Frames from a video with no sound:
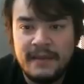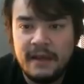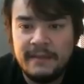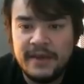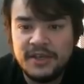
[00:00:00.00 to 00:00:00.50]

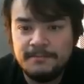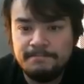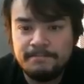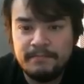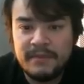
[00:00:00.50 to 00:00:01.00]
A5.
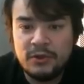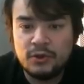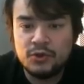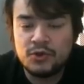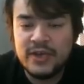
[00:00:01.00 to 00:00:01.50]
B4
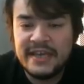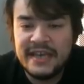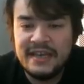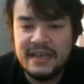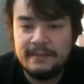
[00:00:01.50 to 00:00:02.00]
sürüşünü
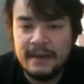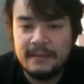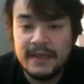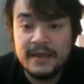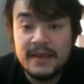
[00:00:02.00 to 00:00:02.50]
engelleyen bir
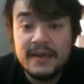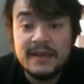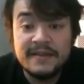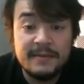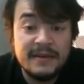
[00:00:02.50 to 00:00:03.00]
hamle.
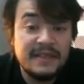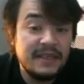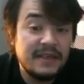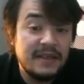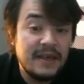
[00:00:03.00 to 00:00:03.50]
Tabii
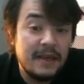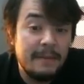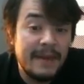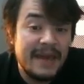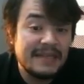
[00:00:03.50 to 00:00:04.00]
ki
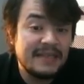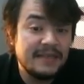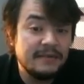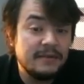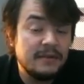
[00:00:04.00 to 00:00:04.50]

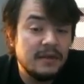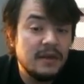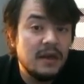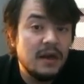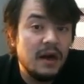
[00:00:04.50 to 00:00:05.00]
beyazların
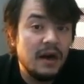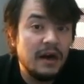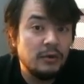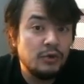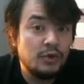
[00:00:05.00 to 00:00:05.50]

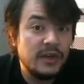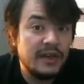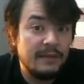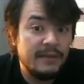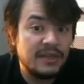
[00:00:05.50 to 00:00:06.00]
A3
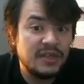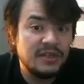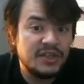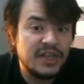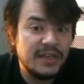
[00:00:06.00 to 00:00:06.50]
sürerek
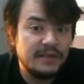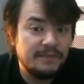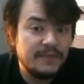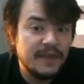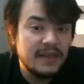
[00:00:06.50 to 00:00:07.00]
amaçladığı şey
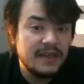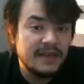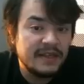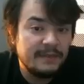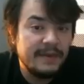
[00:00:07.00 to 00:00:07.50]

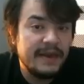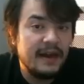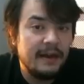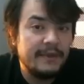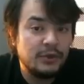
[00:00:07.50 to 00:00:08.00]
rakibe
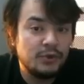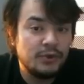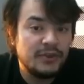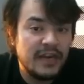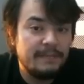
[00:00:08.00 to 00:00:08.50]
A5
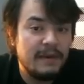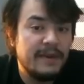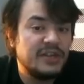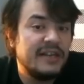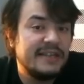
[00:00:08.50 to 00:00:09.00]
sürdürerek
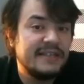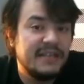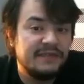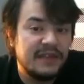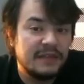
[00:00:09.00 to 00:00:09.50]
B5 karesini
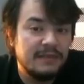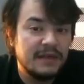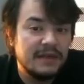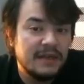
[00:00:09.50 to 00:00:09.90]
zayıflatmak.